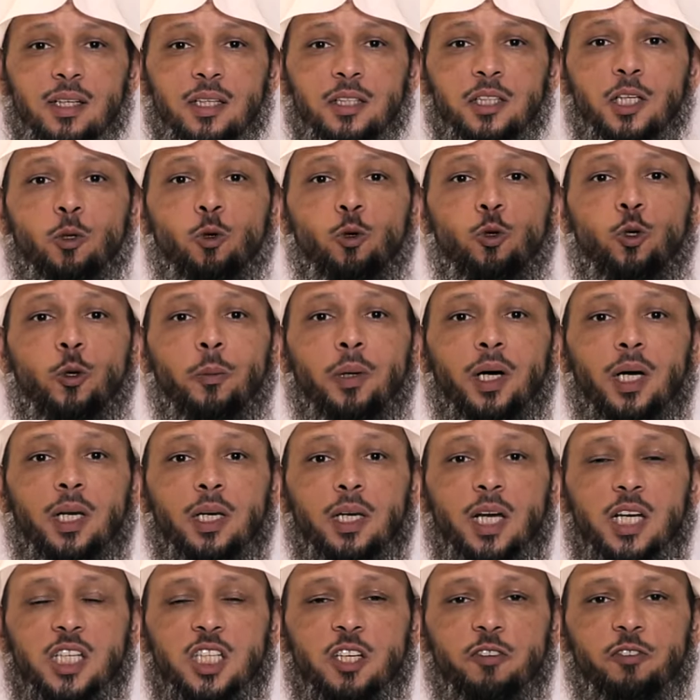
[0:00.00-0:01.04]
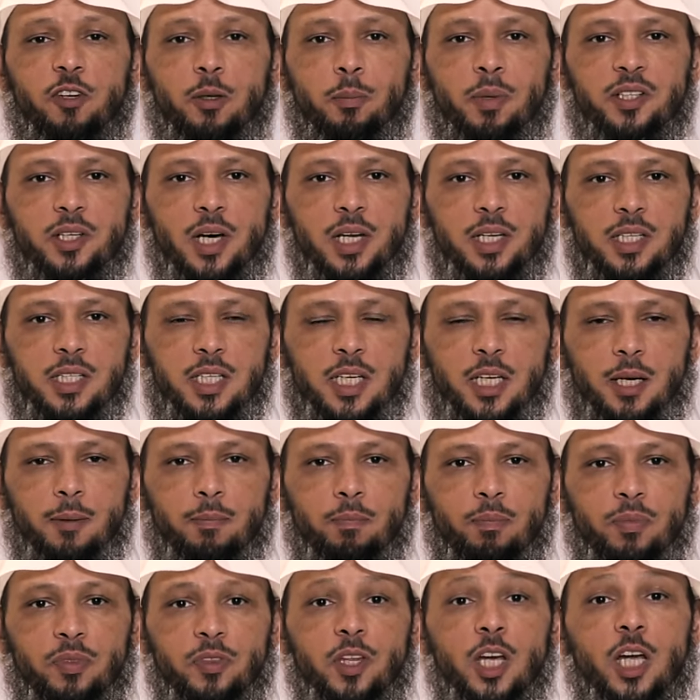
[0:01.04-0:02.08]
تكون مع الناس في
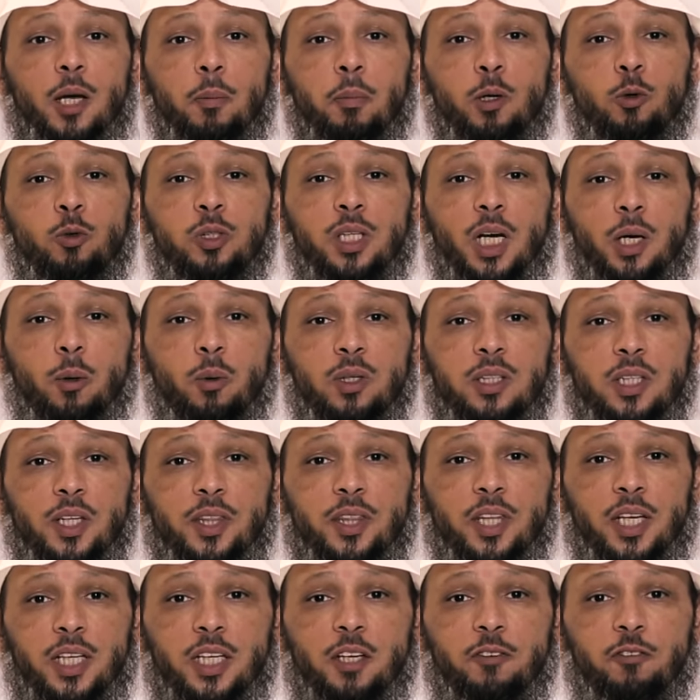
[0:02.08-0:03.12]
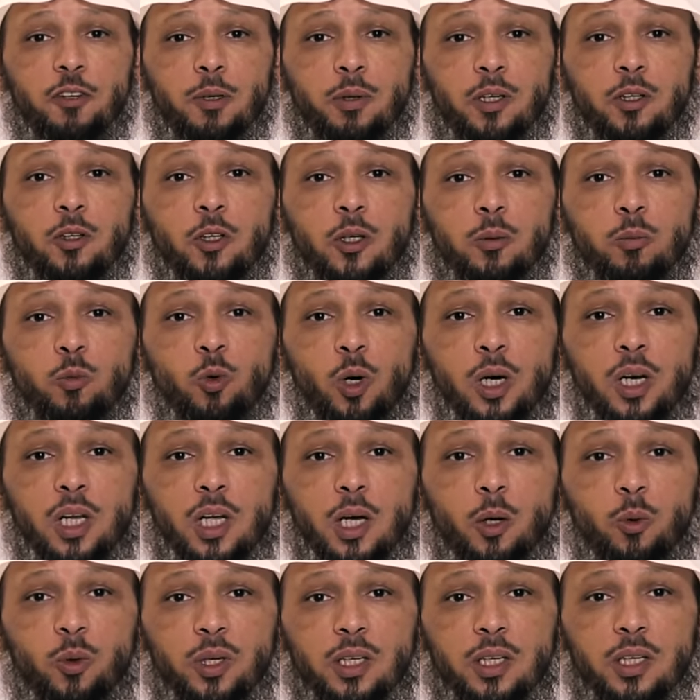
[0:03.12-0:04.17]
مجالسهم تقبل دعوة الضعيف منهم
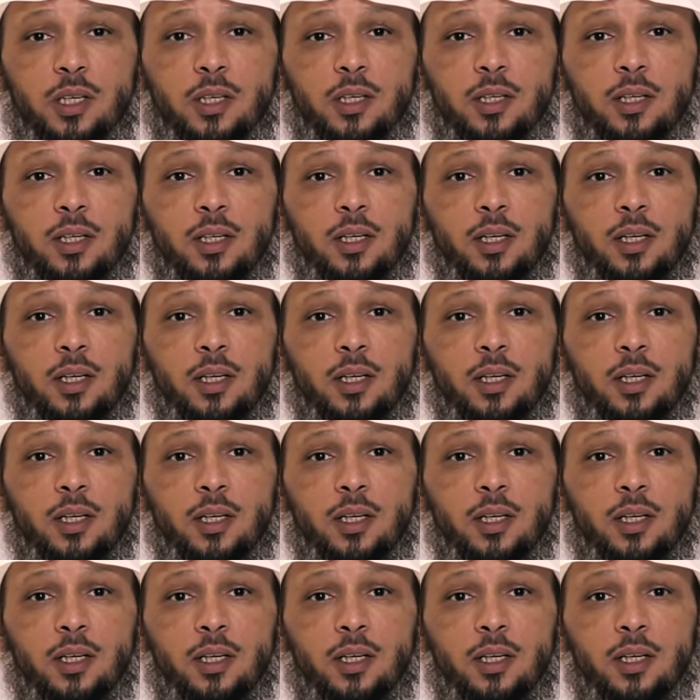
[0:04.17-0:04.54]
والقوي